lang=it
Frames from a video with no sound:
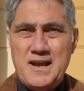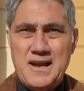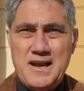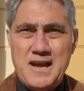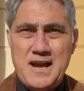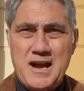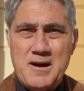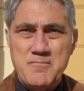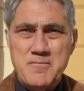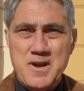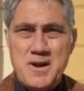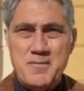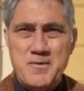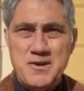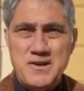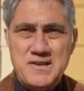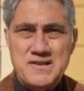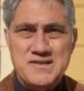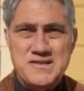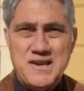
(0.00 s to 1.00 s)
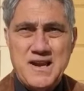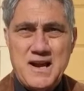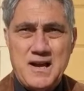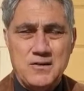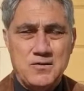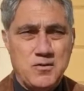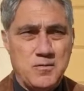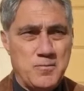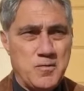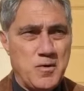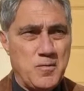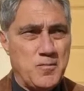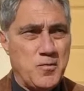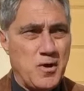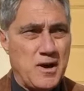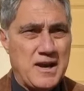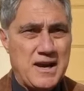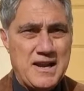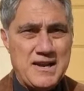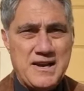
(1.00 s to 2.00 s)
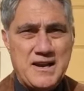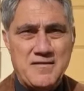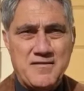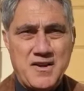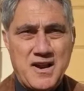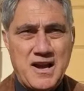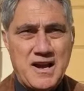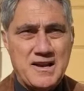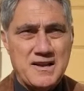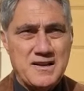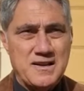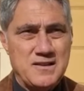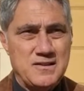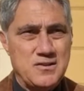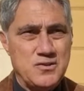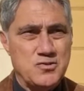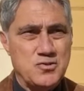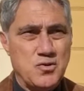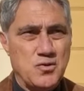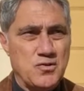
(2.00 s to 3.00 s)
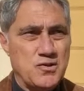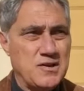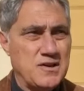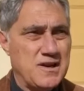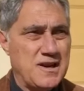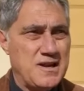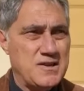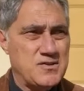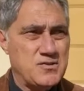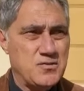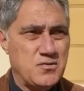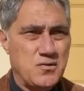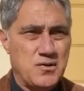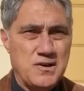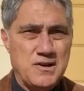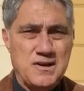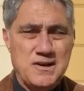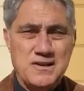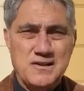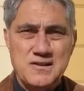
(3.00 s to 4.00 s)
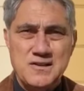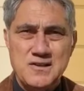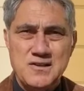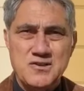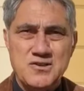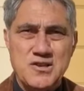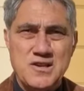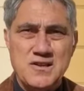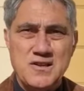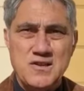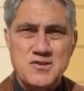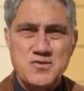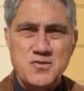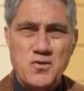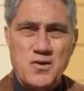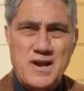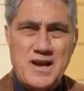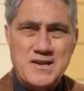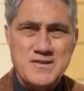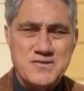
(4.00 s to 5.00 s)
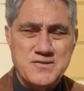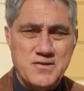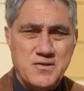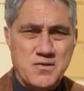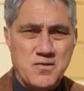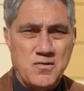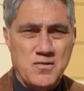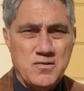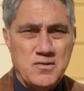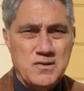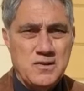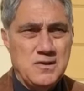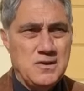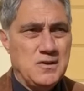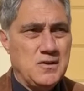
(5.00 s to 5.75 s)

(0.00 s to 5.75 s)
e abbiamo iniziato proprio all'Anna Franca e di ciò ringrazio il dirigente scolastico